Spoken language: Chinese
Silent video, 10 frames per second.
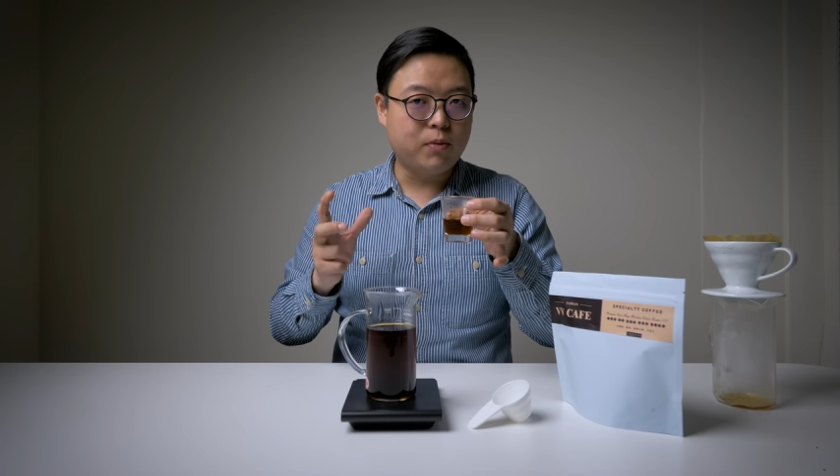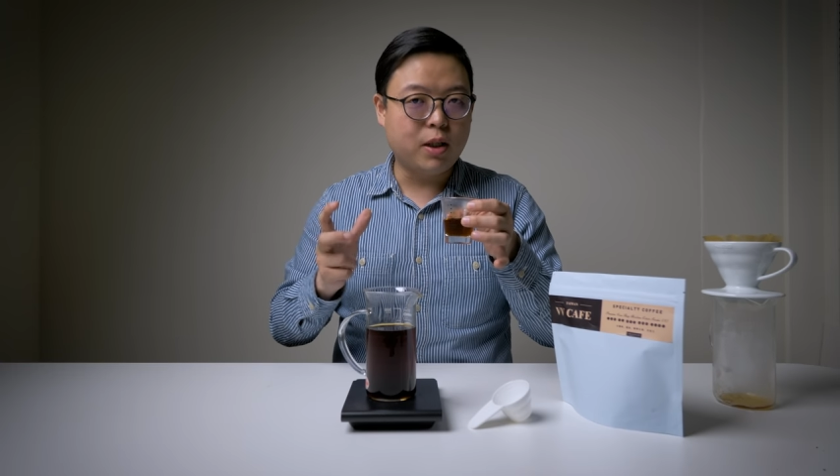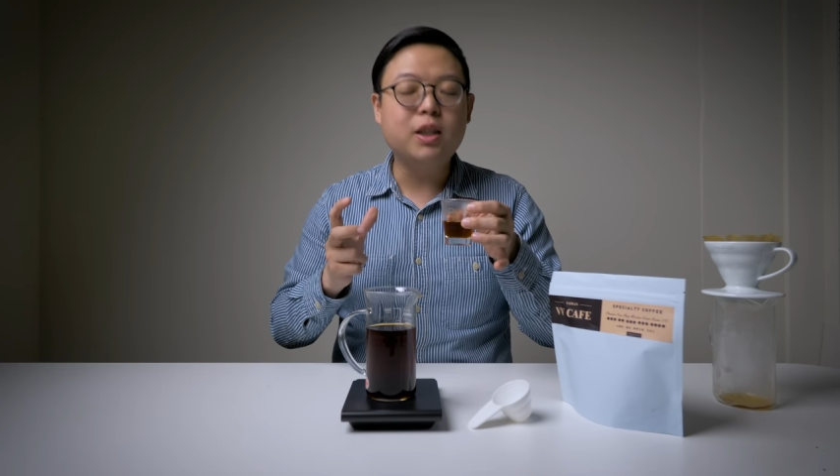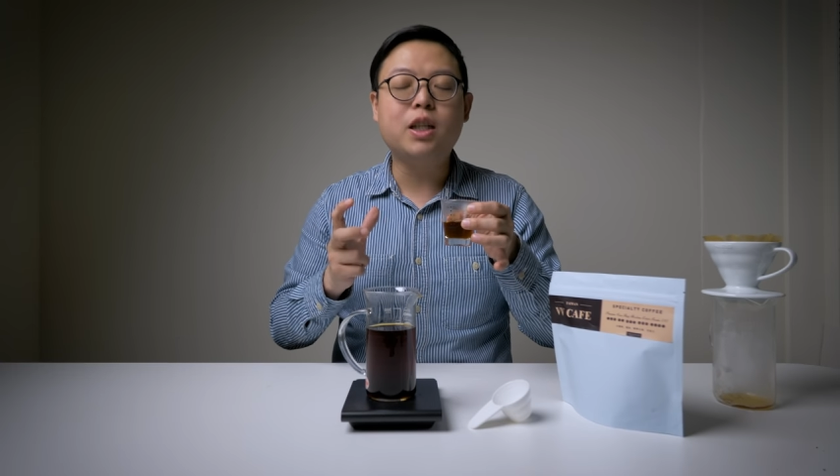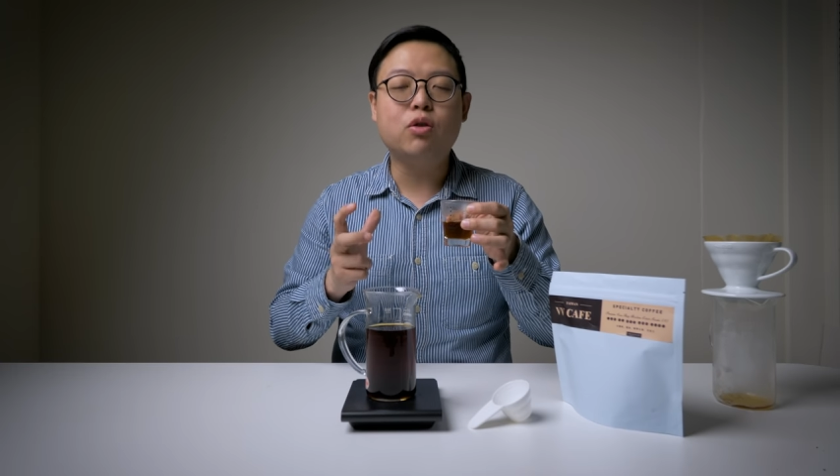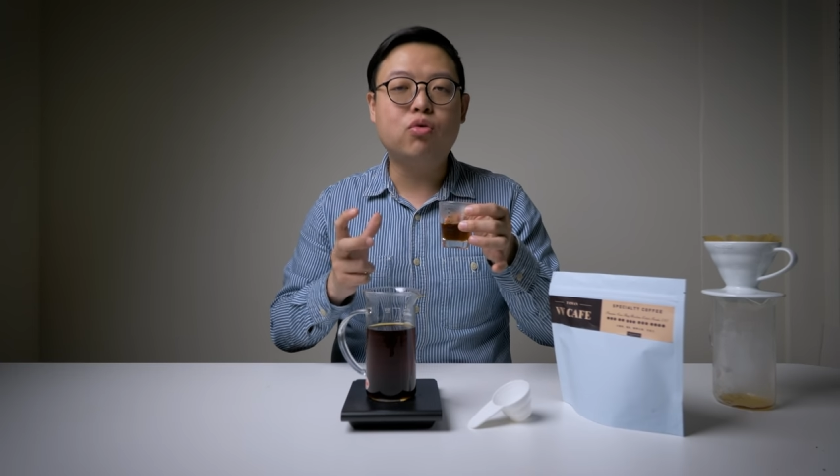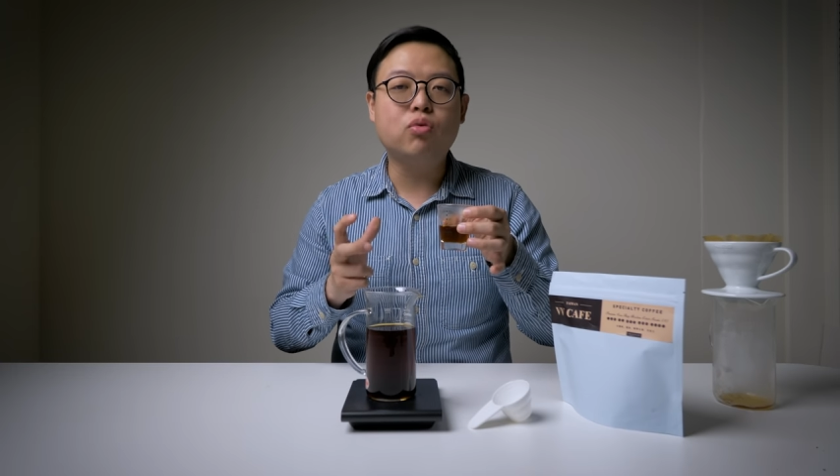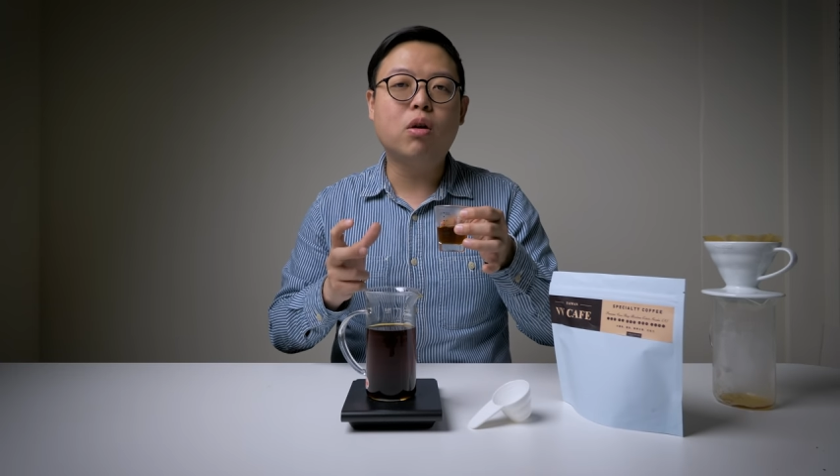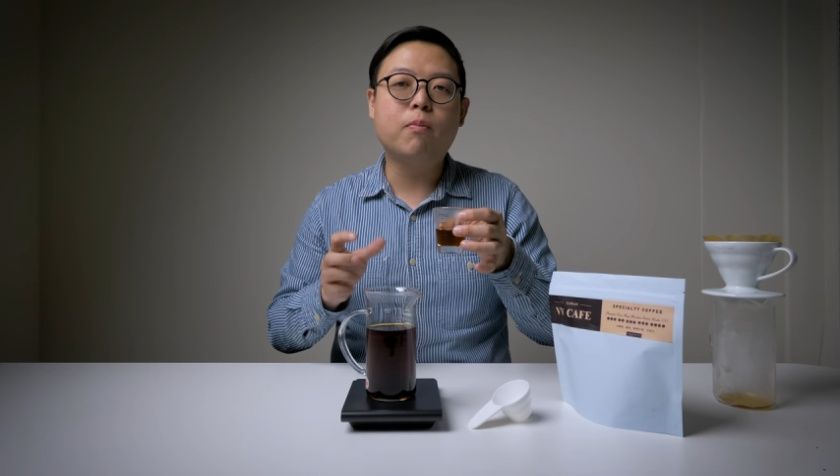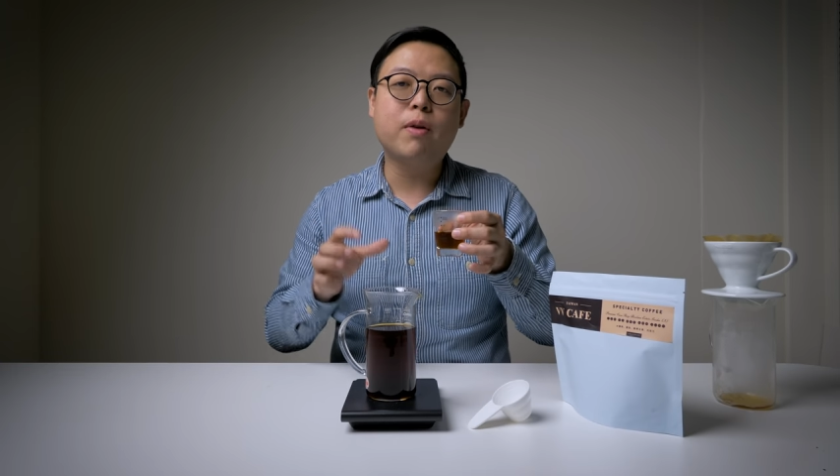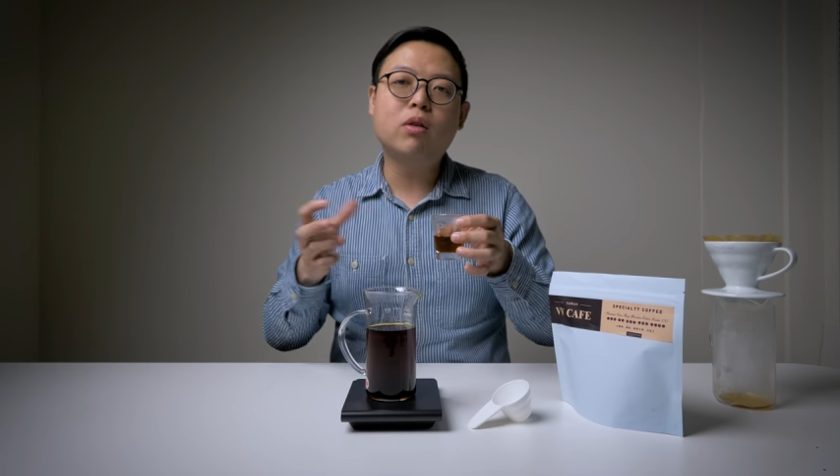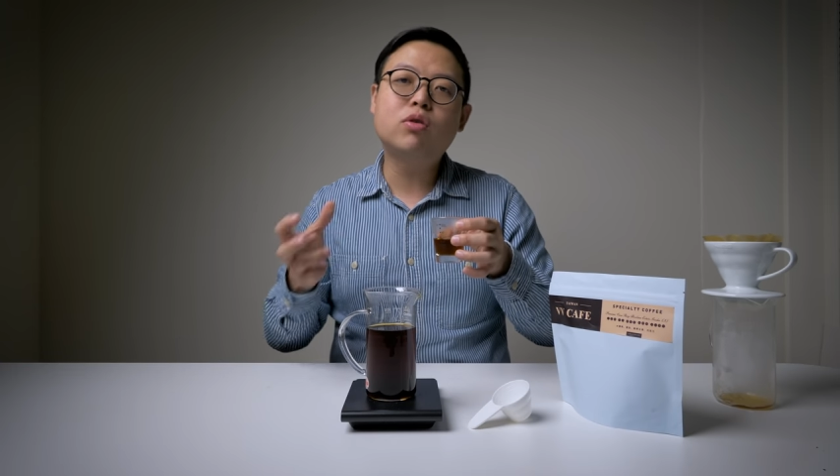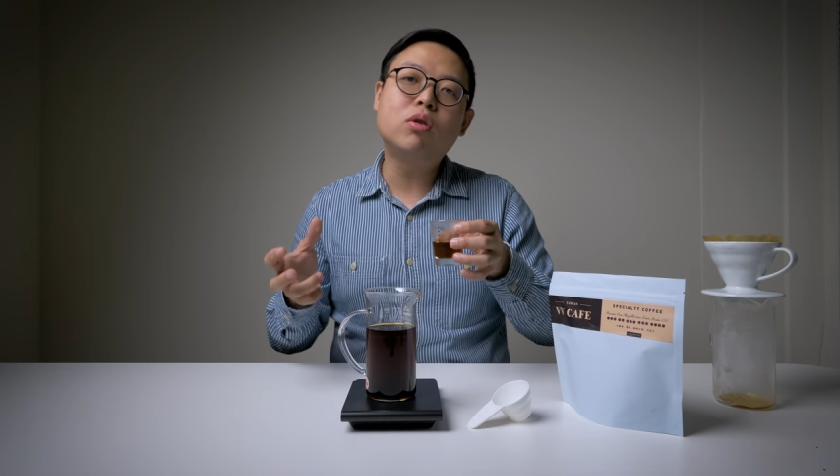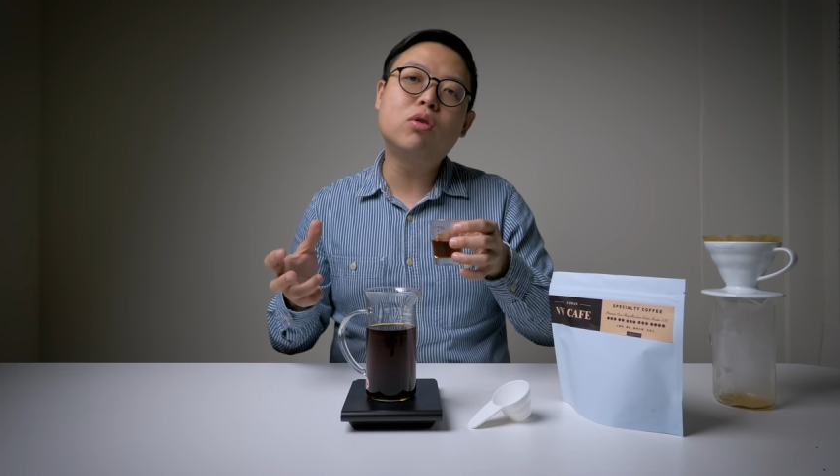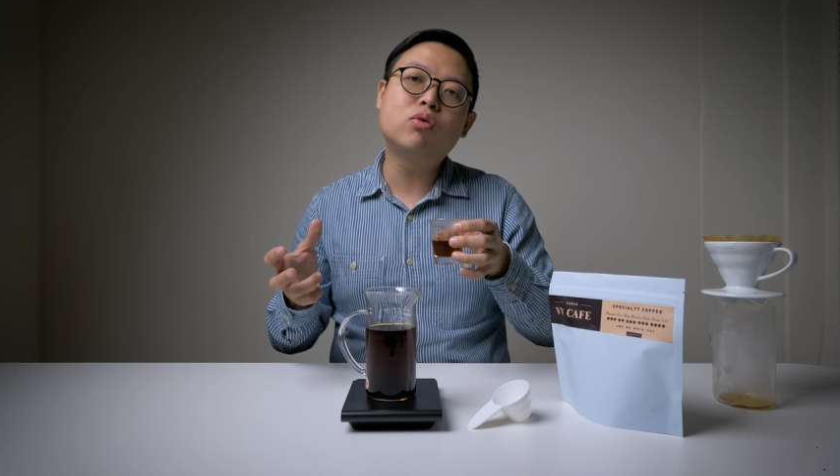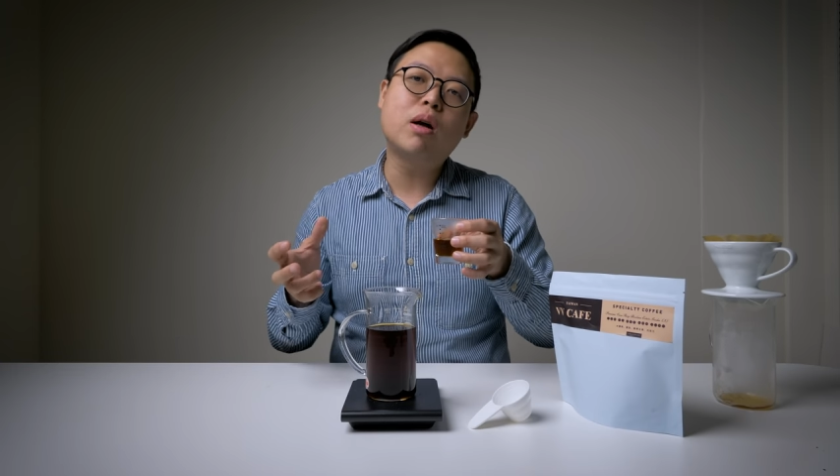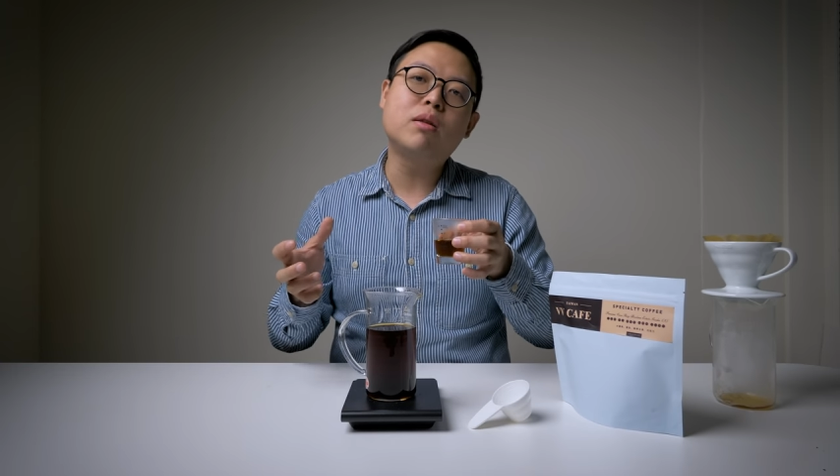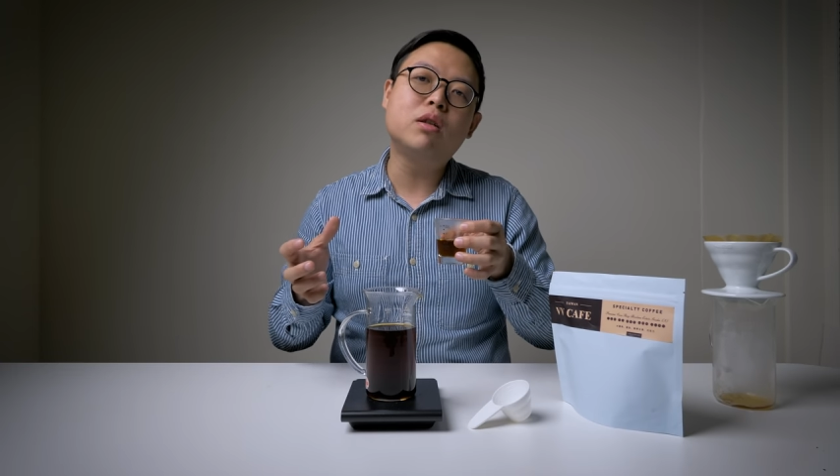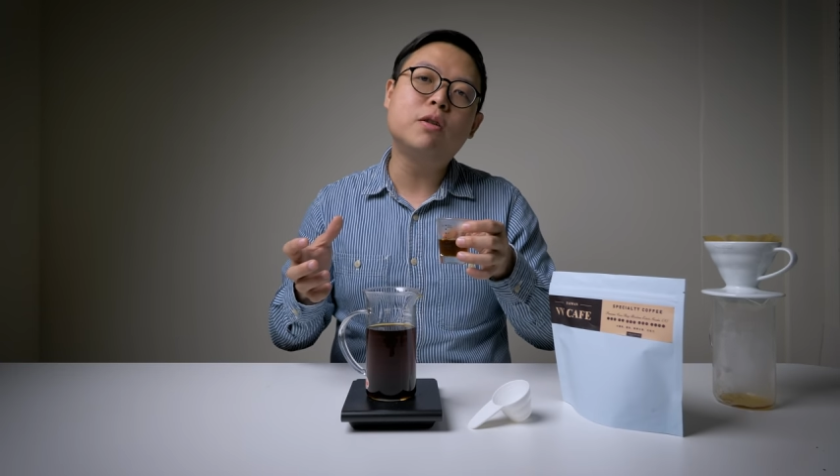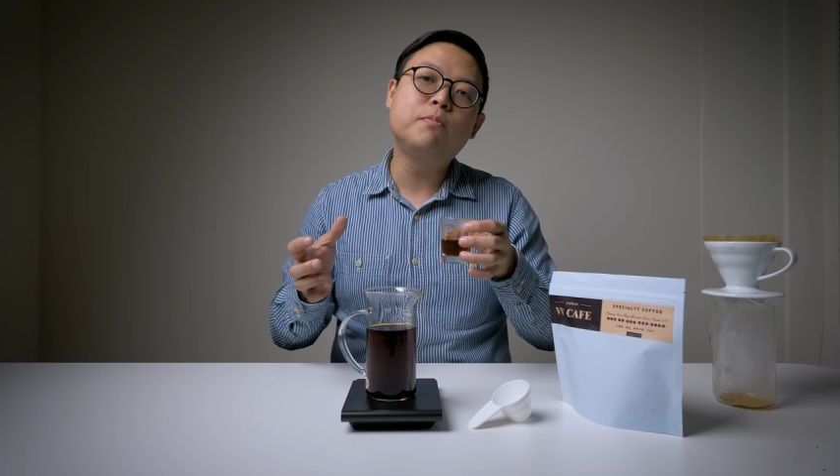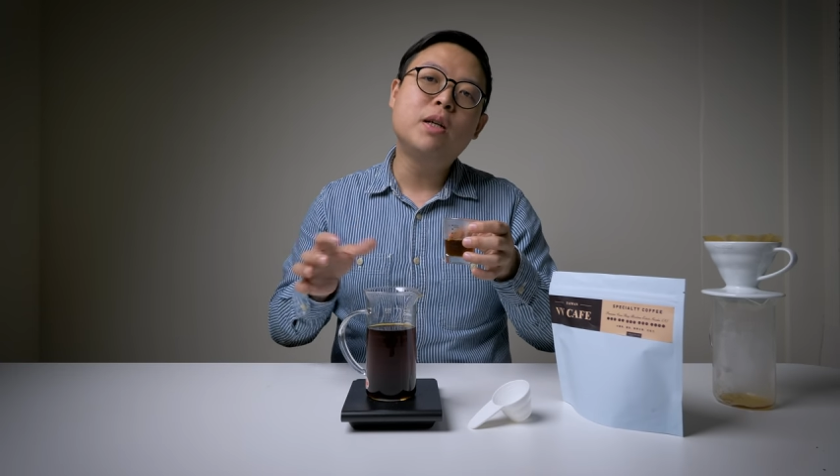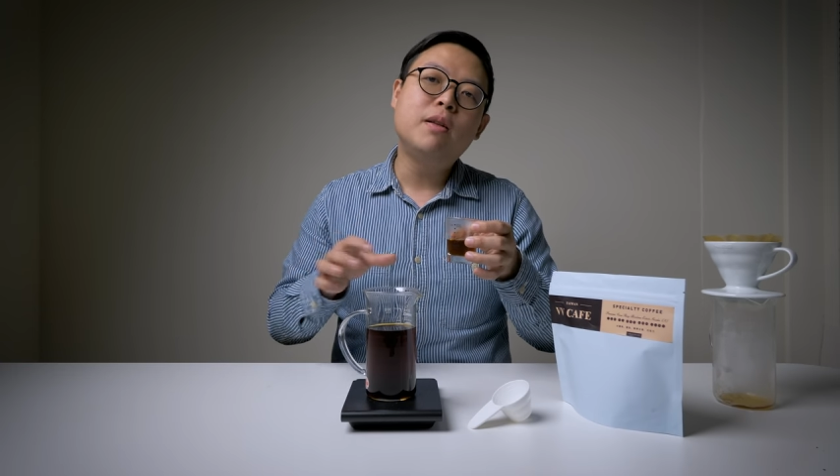很显著吼，然后中后段呢